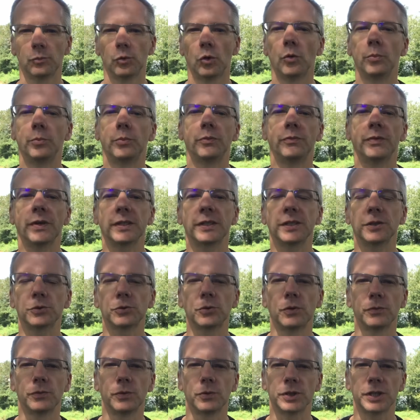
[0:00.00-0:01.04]
Bon, on peut faire dire ce
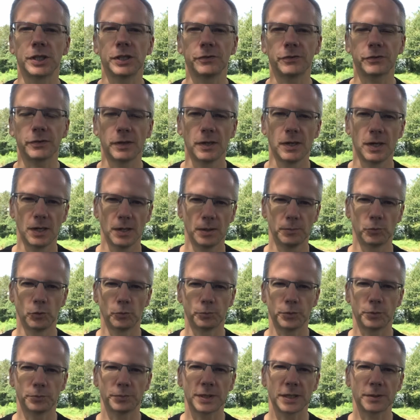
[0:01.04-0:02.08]
qu'on veut aux chiffres. On
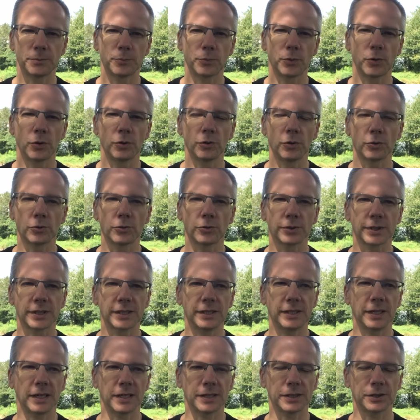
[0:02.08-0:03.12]
peut peut-être prendre en
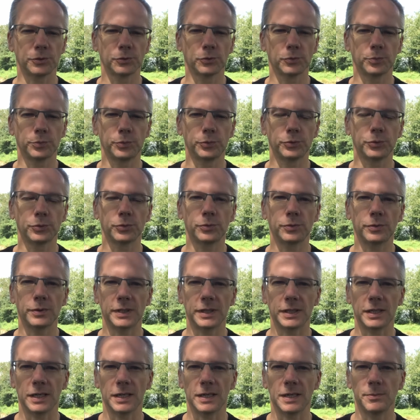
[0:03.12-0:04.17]
considération plutôt
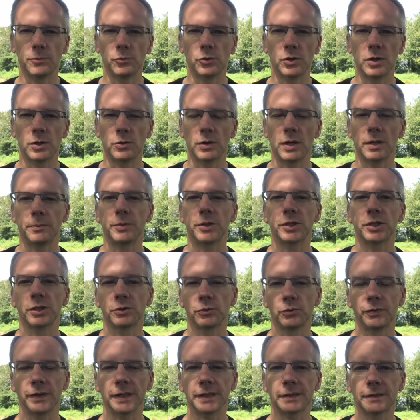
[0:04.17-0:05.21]
les, mois où la pêche est
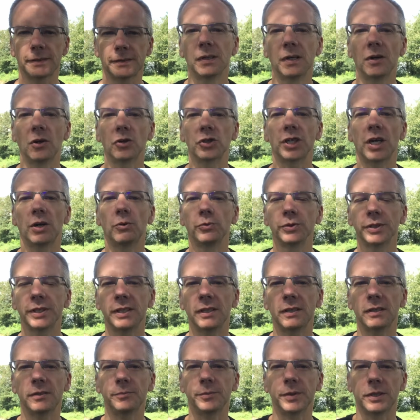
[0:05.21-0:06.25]
ouverte. Alors
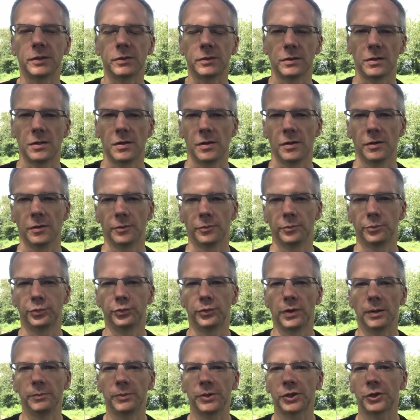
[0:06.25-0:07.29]
j'arrondis là, mais euh,
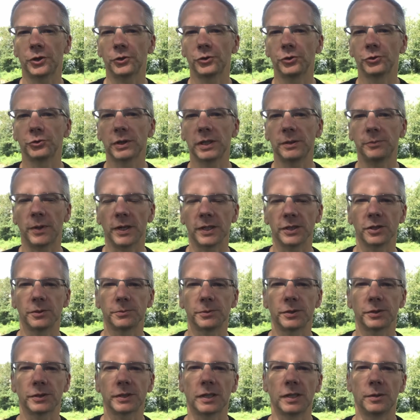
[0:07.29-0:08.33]
pour un pêcheur de truite par exemple,
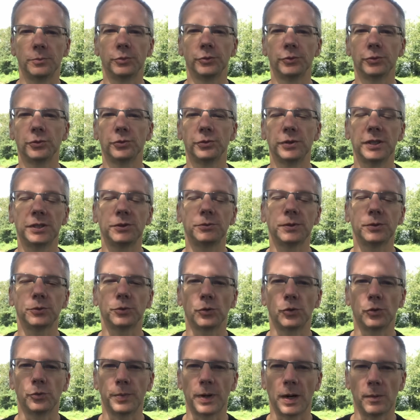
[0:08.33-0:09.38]
ce sera plutôt 18
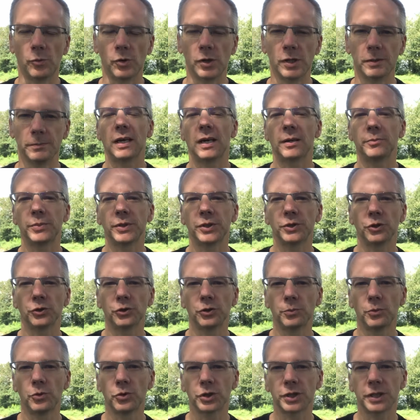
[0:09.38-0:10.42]
euros par mois. Un pêcheur
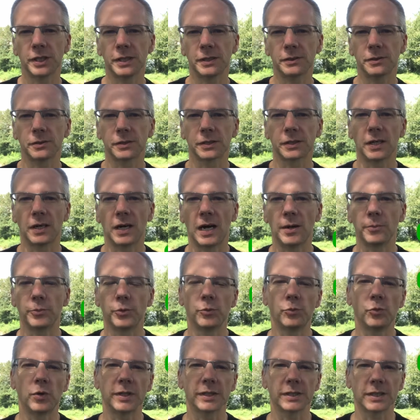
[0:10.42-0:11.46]
de brochet, ce sera un peu
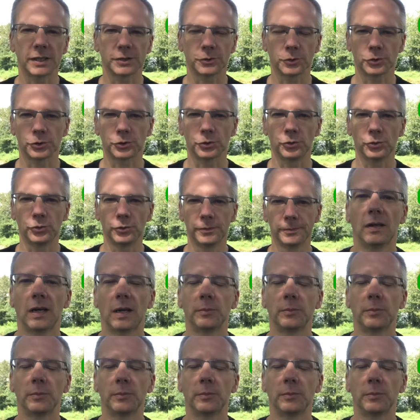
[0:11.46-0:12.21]
moins de 14 euros.